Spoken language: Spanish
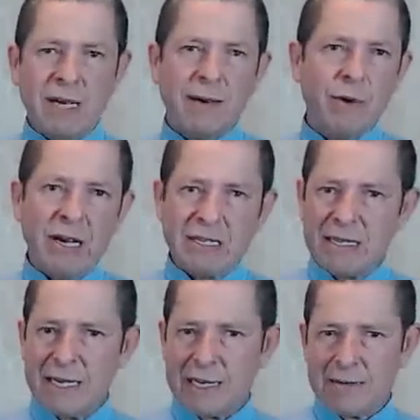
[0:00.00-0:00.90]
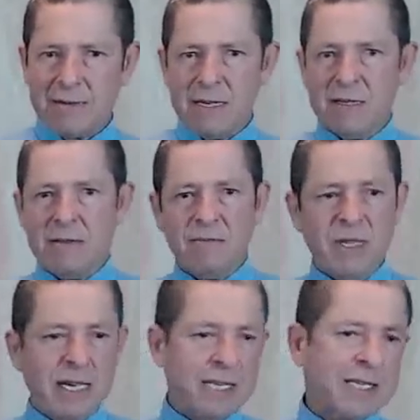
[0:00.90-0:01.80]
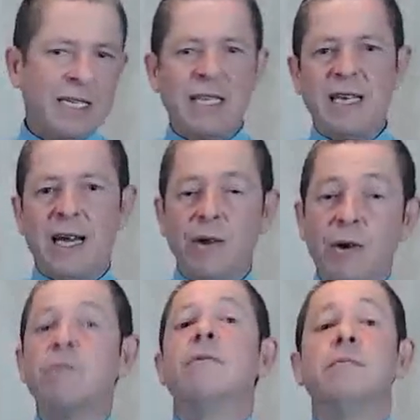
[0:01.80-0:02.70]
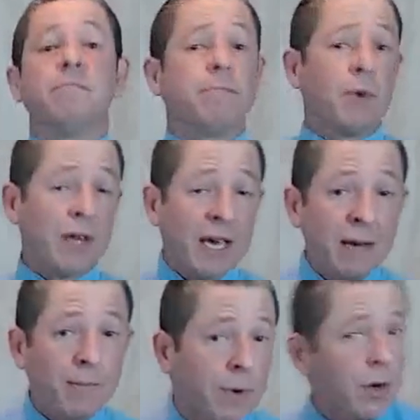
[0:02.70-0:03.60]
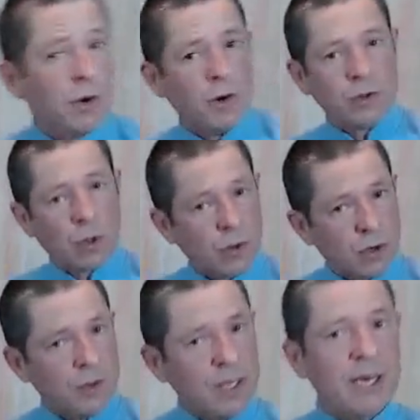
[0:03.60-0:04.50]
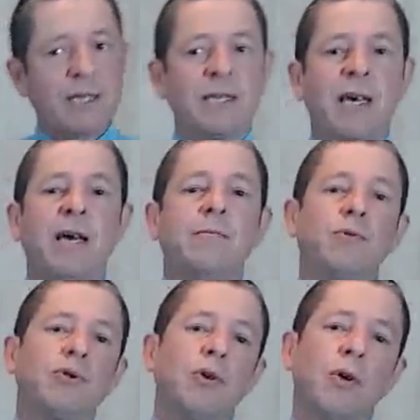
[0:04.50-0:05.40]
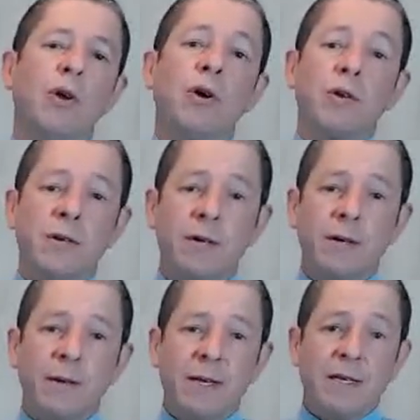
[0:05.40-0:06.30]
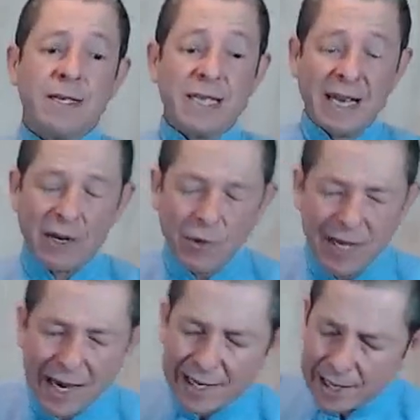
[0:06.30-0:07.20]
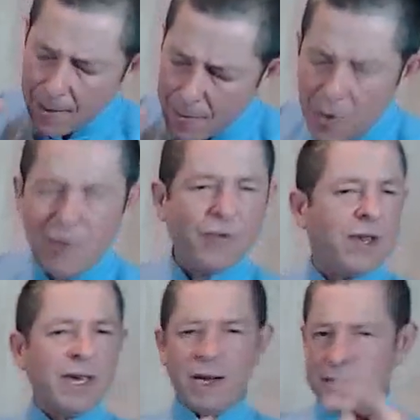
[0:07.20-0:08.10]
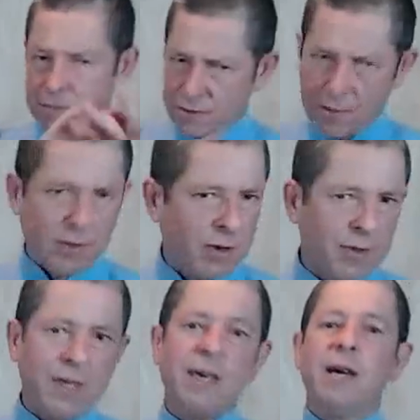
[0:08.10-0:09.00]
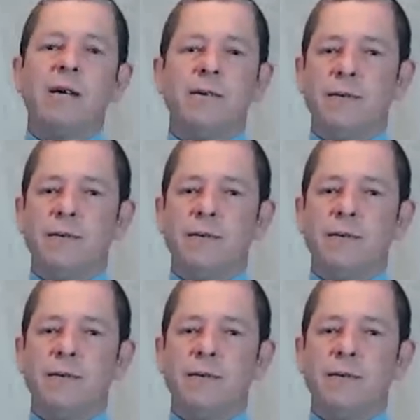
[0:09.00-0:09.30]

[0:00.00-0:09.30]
la vamos a hacer eh, día sí, día no, por ejemplo, o todos los días si hay mucho dolor. Si las rodillas están muy frías, todos los días,